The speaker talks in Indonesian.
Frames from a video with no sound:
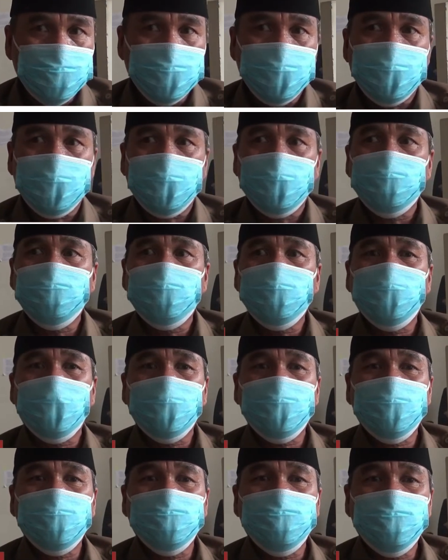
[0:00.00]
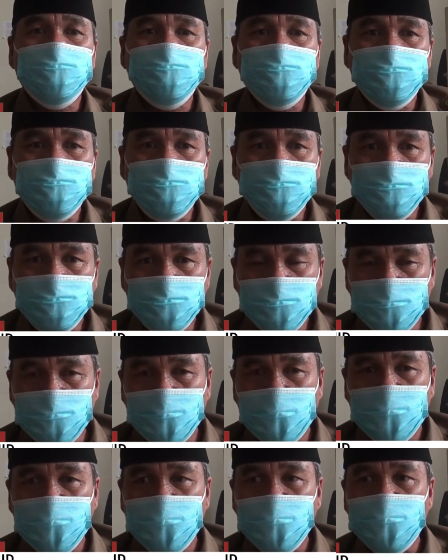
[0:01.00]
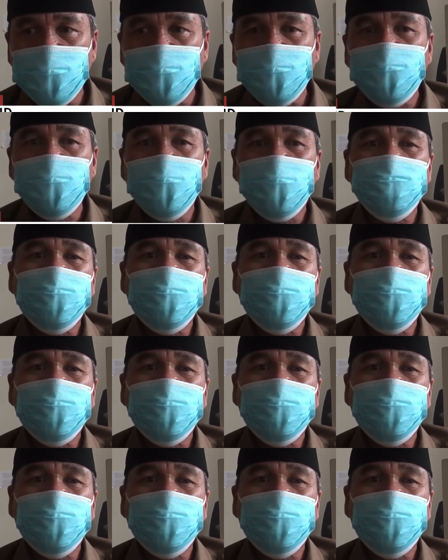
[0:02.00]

Nah, kalau Bupati sudah di